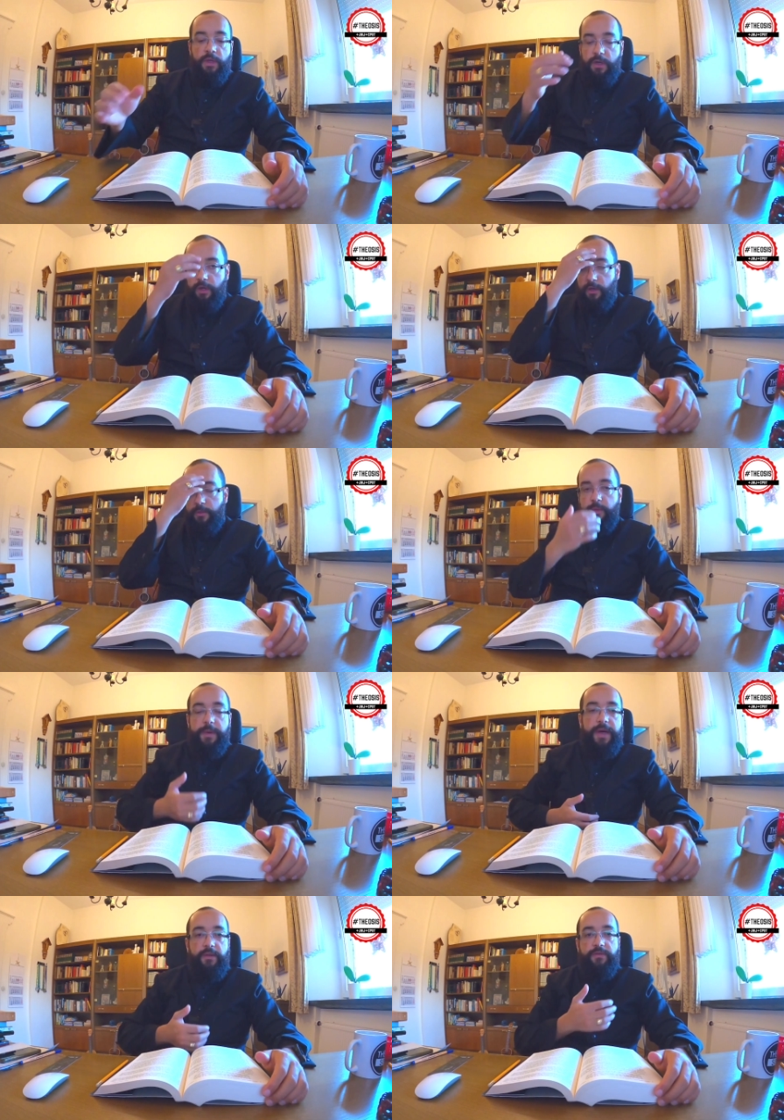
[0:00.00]
Em nome do
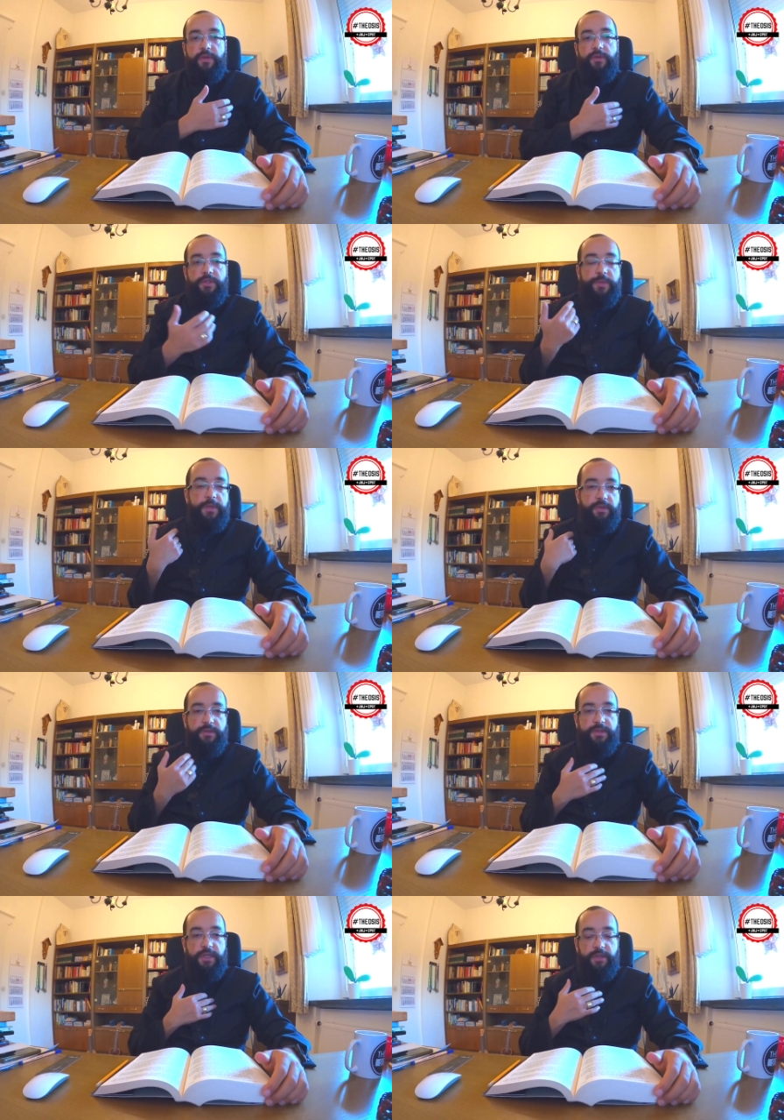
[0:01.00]
Pai, do Filho e do
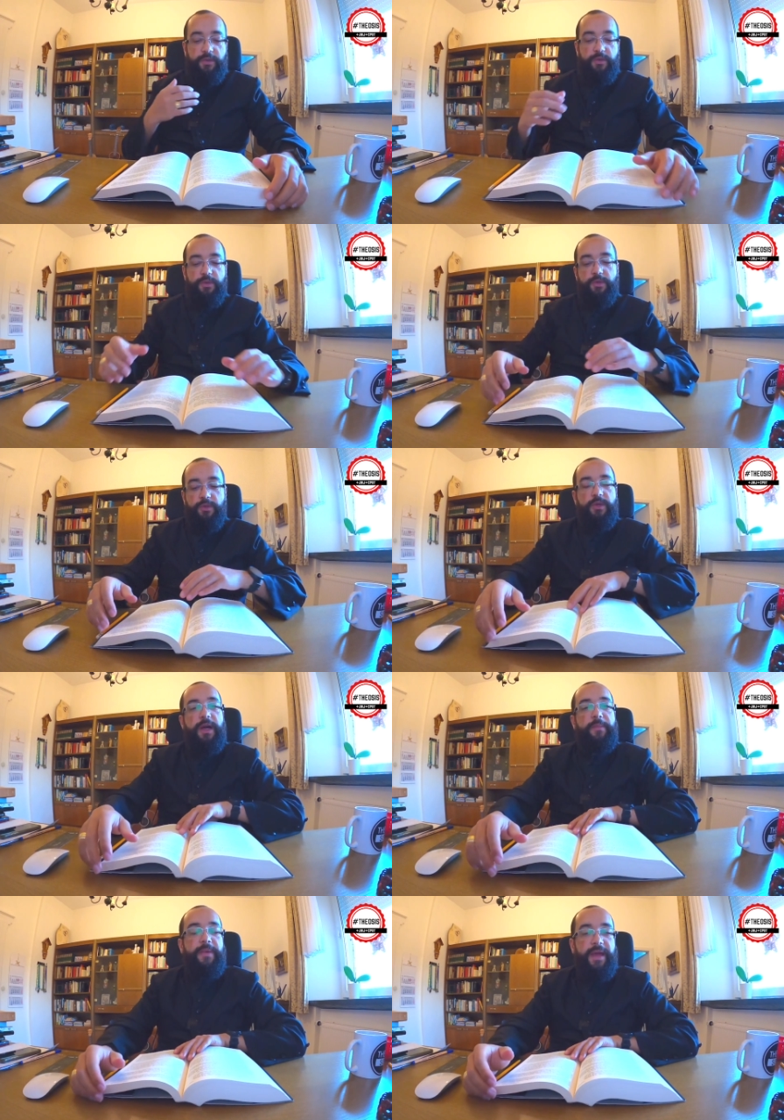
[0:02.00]
Espírito Santo.
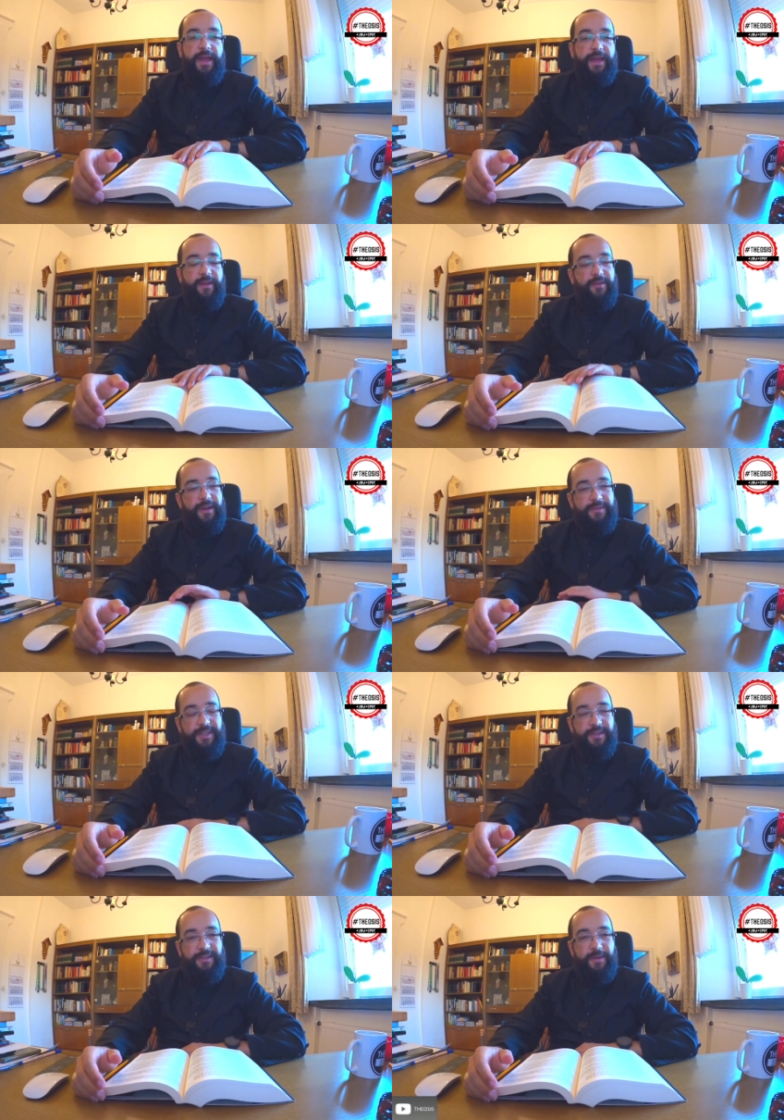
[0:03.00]
Amém. Olá, meus
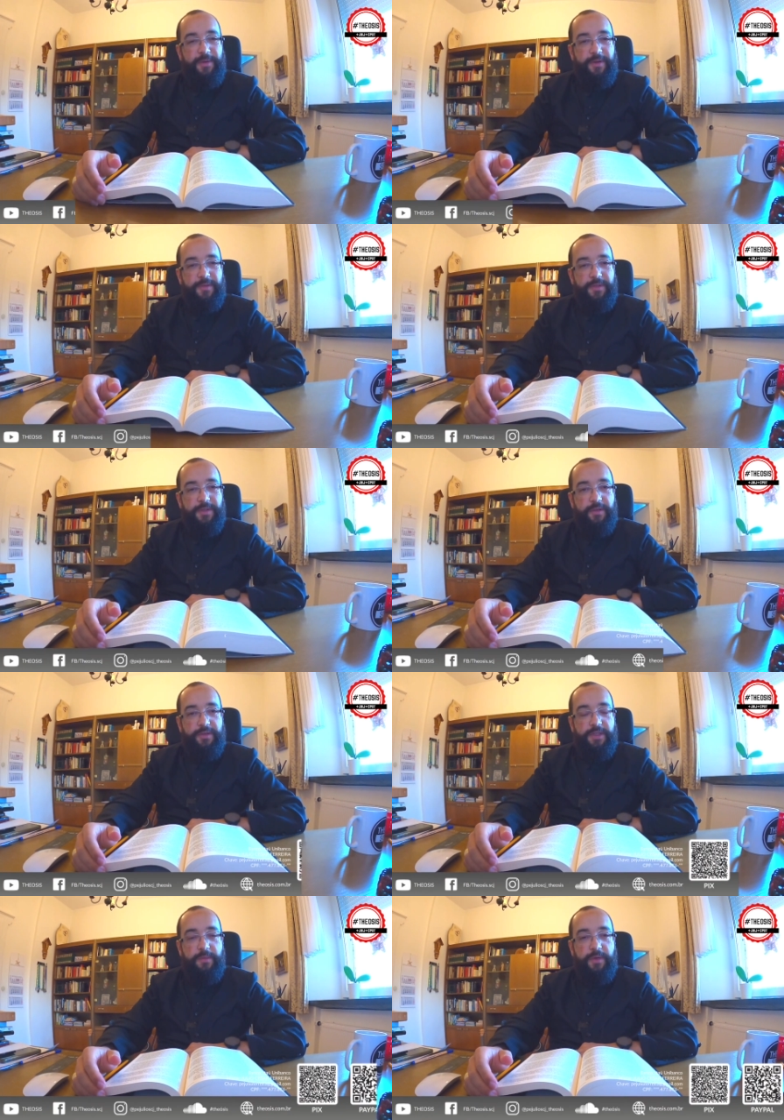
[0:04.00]
queridos amigos, meus
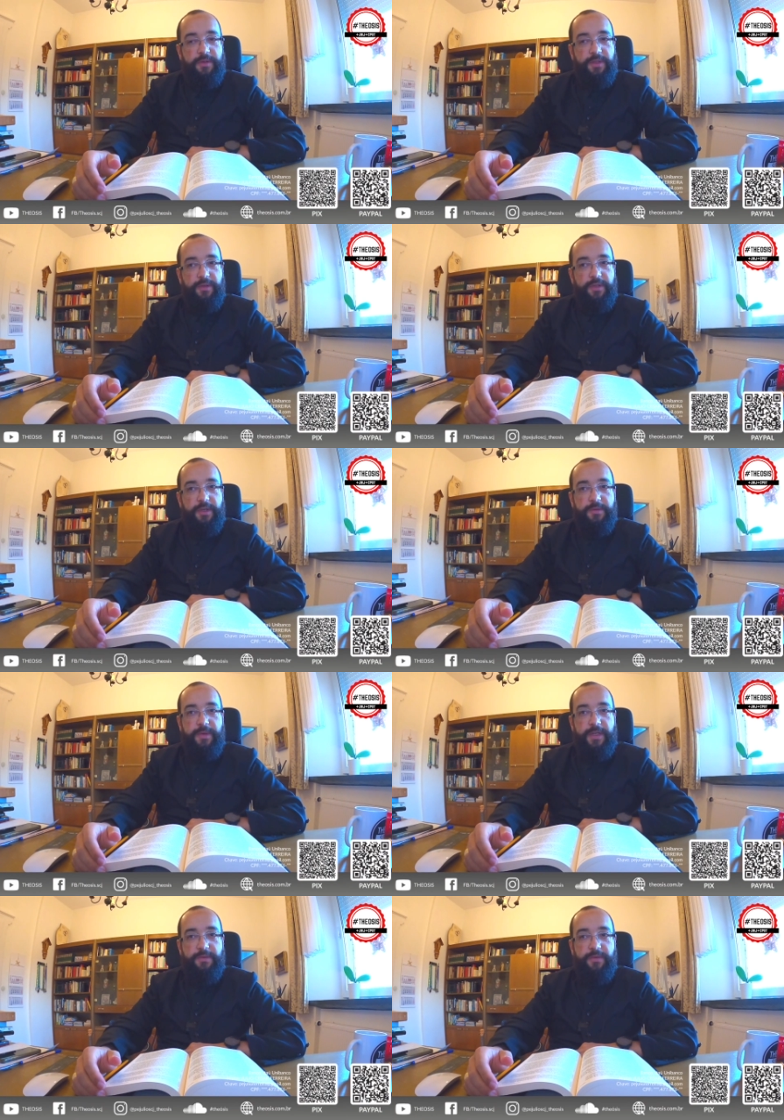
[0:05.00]
queridos irmãos. Nos encontramos
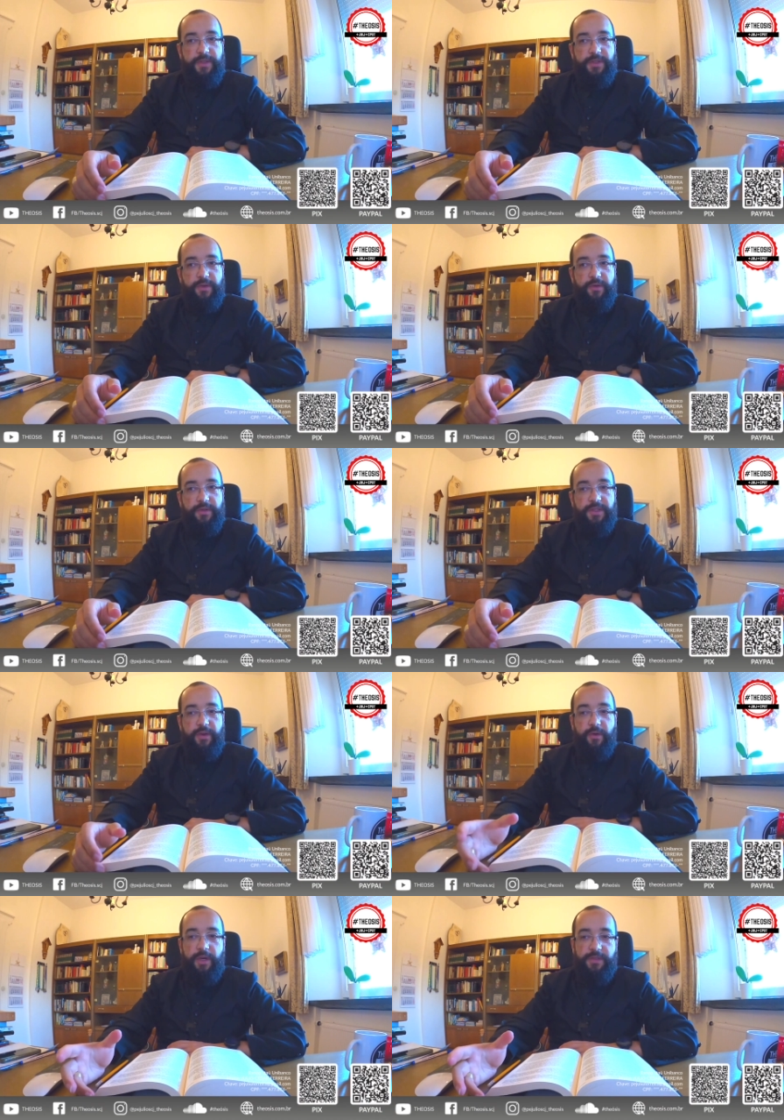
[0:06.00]
mais uma vez aqui no nosso
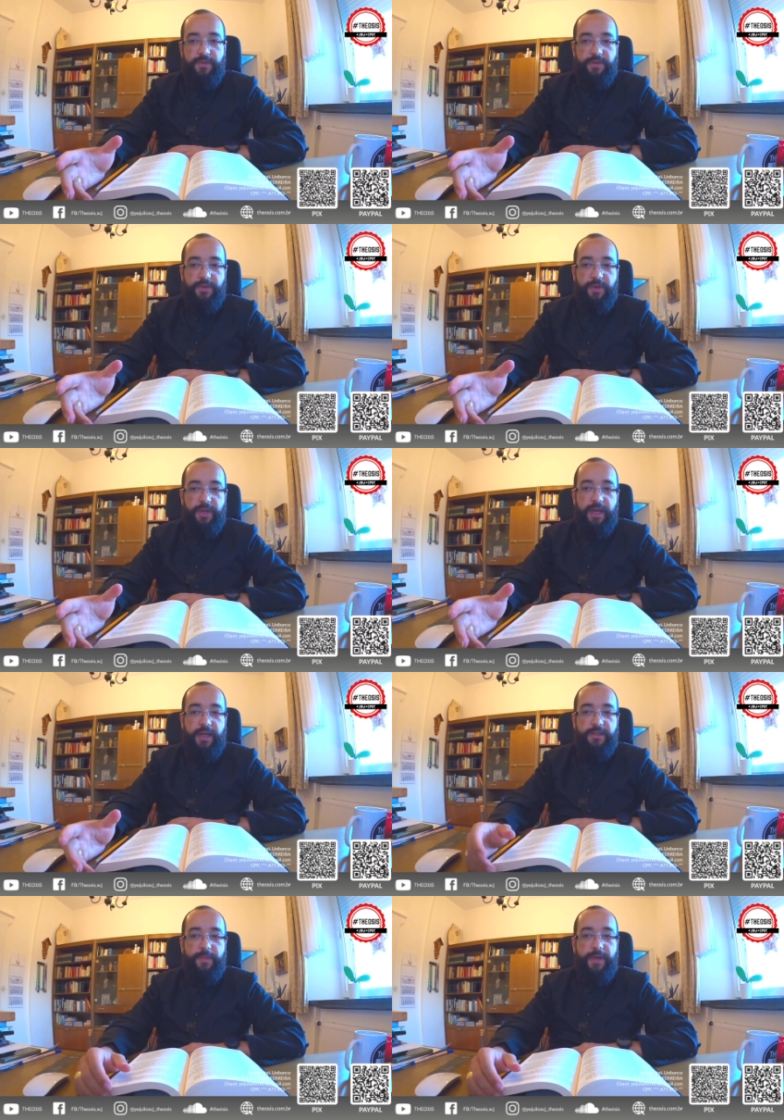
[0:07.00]
Teós. Viva de
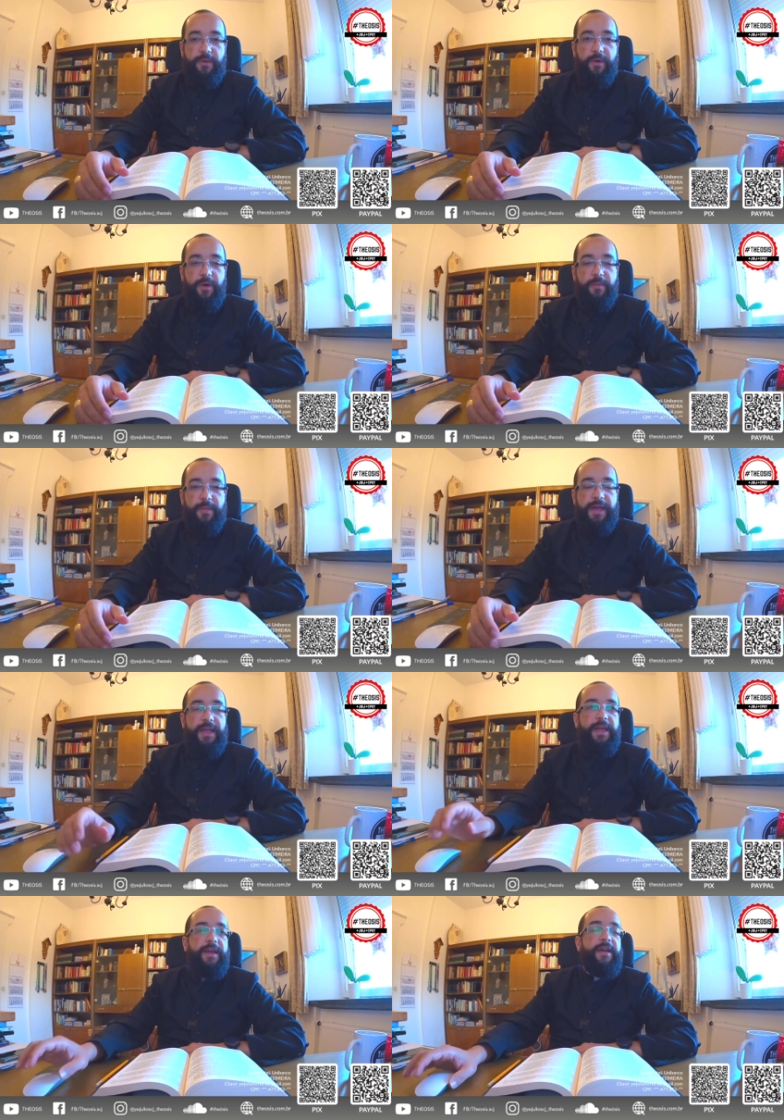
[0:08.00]
Coriés, Percor
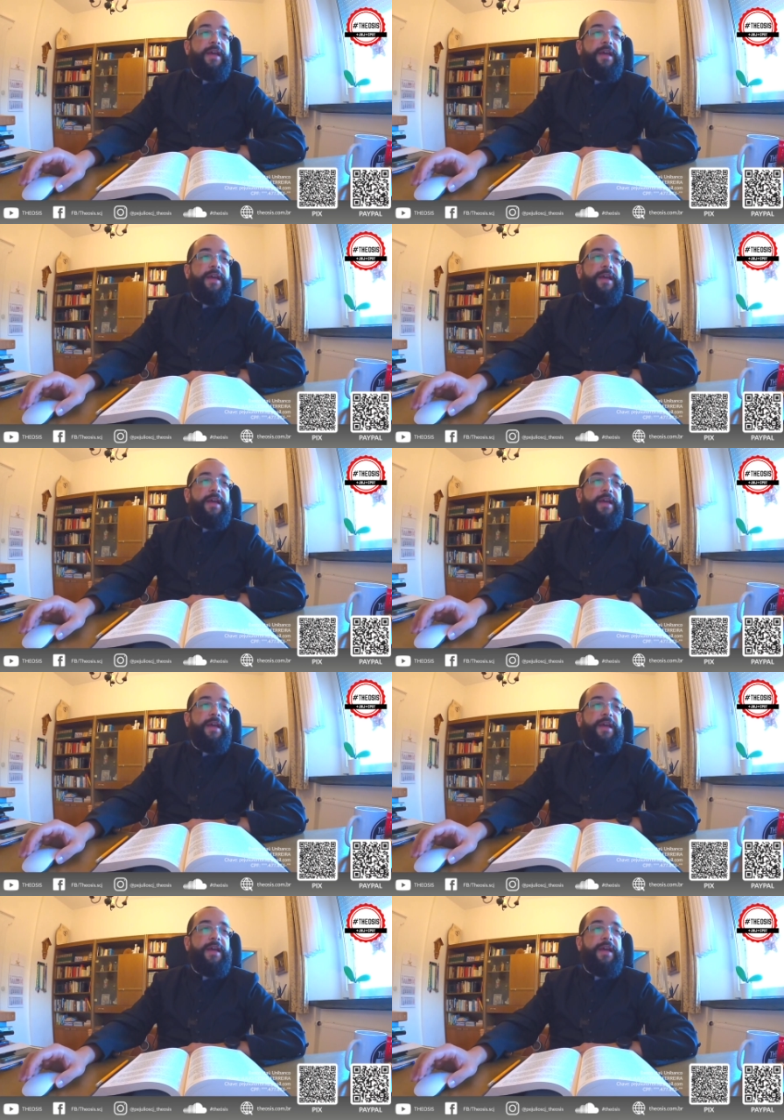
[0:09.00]
Maria.